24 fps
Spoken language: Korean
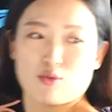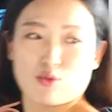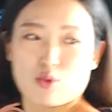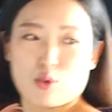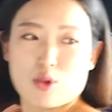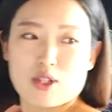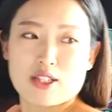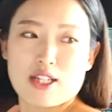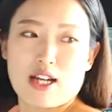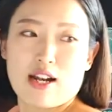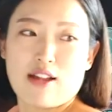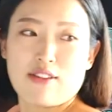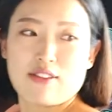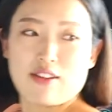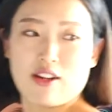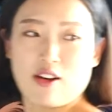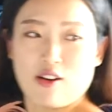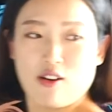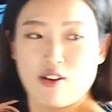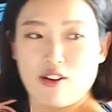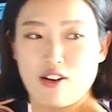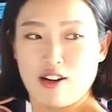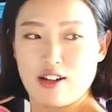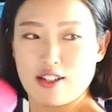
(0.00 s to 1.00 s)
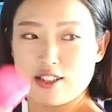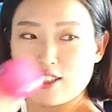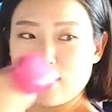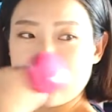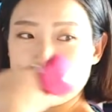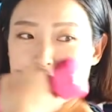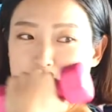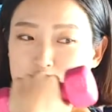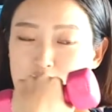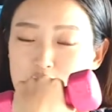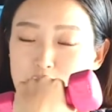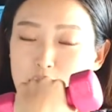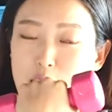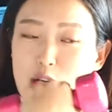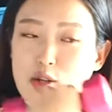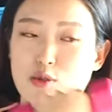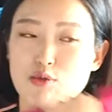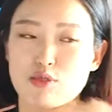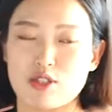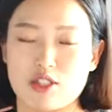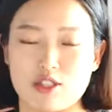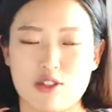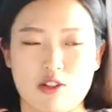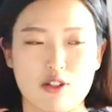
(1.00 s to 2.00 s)
운동이 잘 안 돼요. 아시겠죠? 그래서
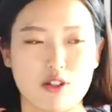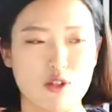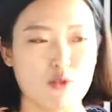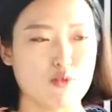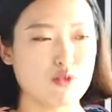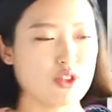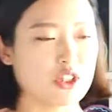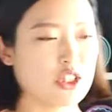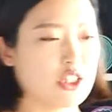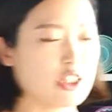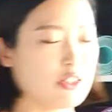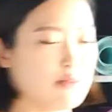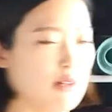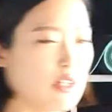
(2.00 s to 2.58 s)
팔꿈치를 절대 움직이지